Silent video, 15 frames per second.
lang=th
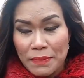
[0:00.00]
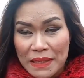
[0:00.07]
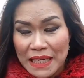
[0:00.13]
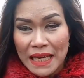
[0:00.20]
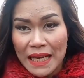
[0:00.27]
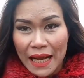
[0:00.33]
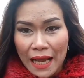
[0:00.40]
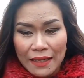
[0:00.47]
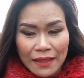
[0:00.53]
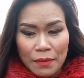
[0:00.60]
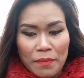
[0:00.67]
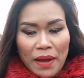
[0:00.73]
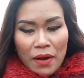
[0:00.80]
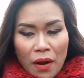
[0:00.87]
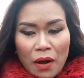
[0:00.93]
ไม่ใช่อย่างนั้นแต่
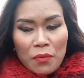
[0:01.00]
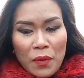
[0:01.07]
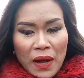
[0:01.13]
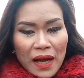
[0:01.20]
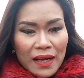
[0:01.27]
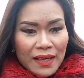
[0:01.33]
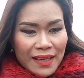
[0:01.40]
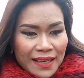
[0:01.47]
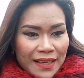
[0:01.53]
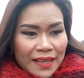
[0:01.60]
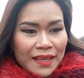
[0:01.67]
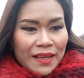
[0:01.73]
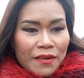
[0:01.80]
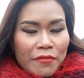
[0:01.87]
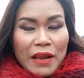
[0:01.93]
หมายความว่า
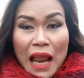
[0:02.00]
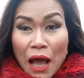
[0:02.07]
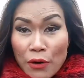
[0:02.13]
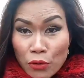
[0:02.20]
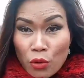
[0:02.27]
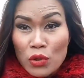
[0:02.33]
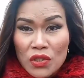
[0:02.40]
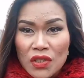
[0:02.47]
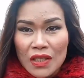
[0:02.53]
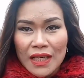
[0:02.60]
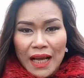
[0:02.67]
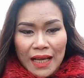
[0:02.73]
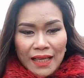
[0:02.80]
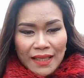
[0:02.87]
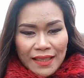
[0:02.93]
เวลารู้สึก
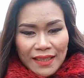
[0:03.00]
อ่ะ